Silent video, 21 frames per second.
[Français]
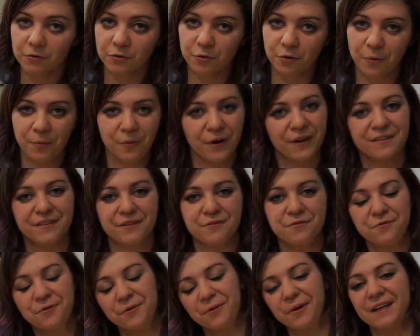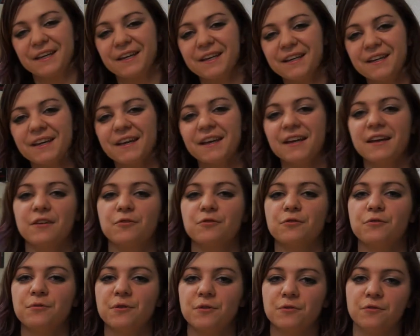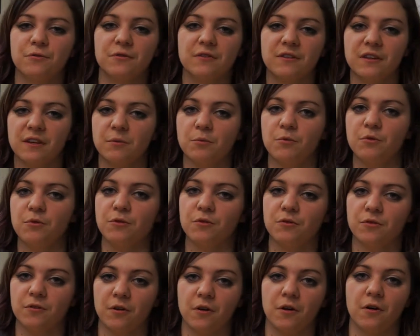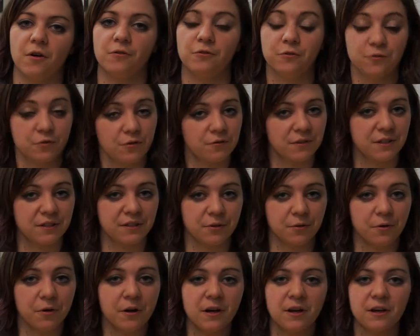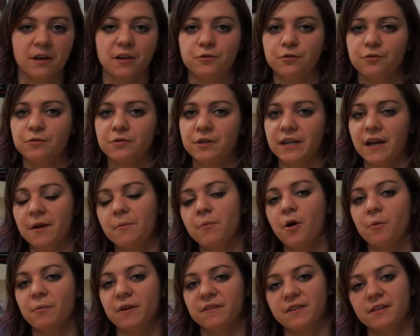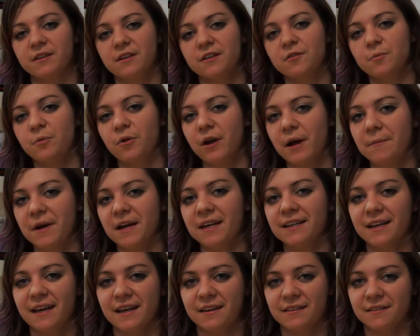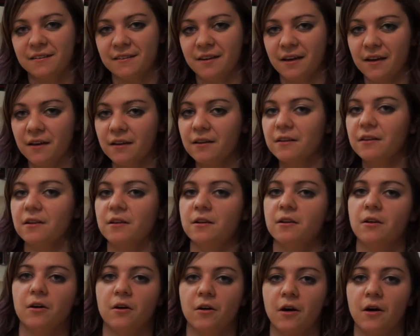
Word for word: Donc moi c'est Fury et je suis une streameuse euh, de jeux vidéo et je suis également ambassadrice pour la marque Acer et